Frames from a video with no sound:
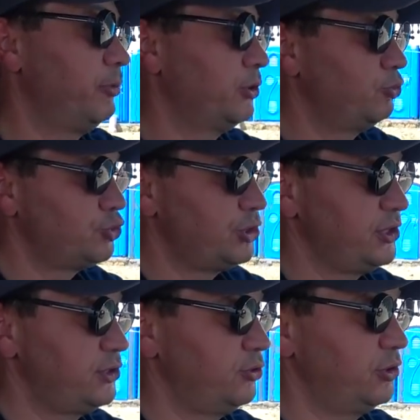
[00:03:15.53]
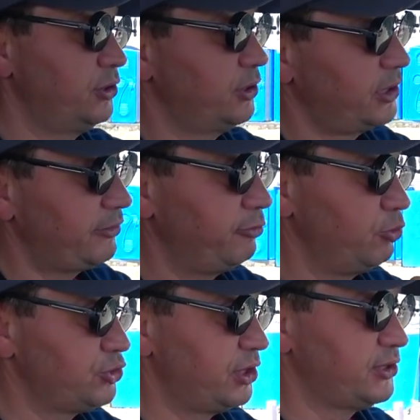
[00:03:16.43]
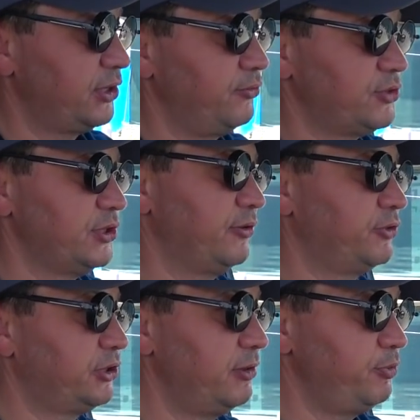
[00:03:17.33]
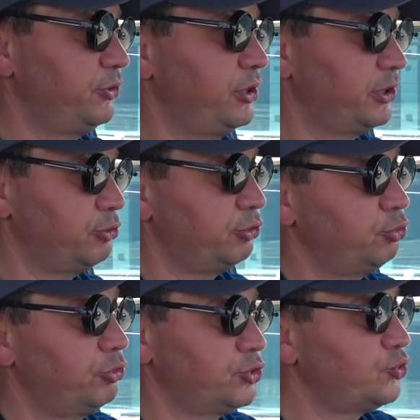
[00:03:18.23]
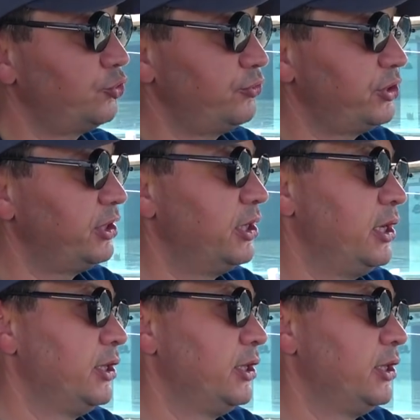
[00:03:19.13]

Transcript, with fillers: Потому что здесь, э, как вы можете остановиться на автокемпинге, который только что увидели,